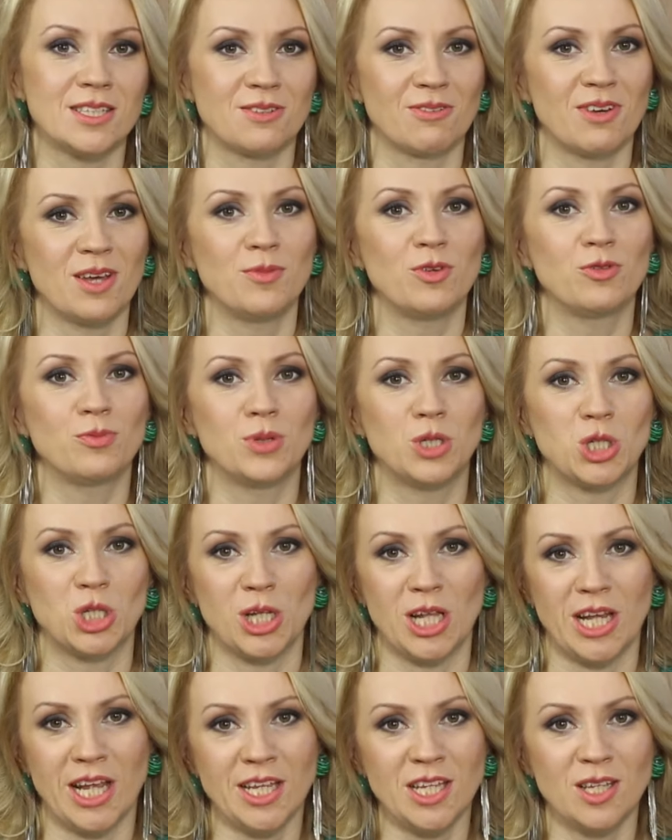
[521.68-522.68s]
своими
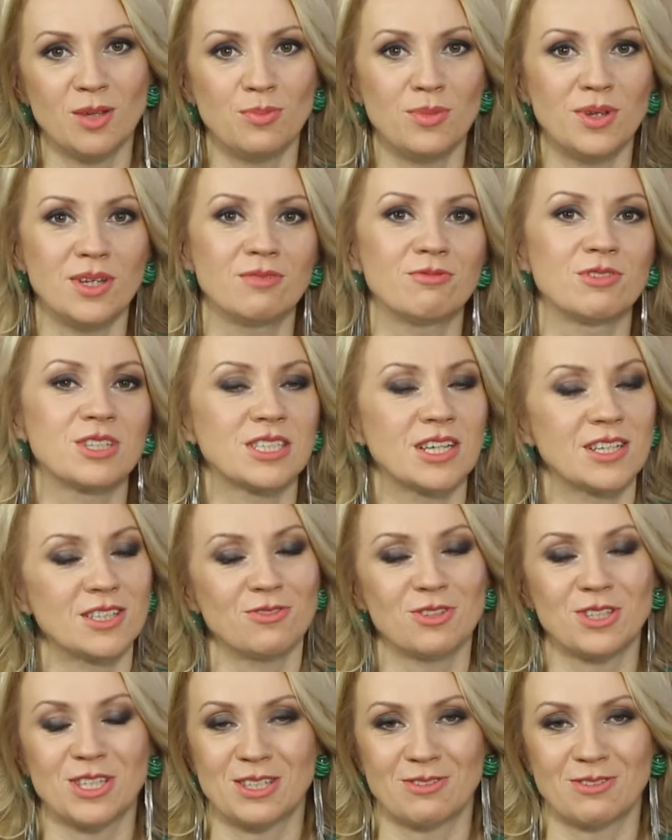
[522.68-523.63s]
впечатлениями, высказывайте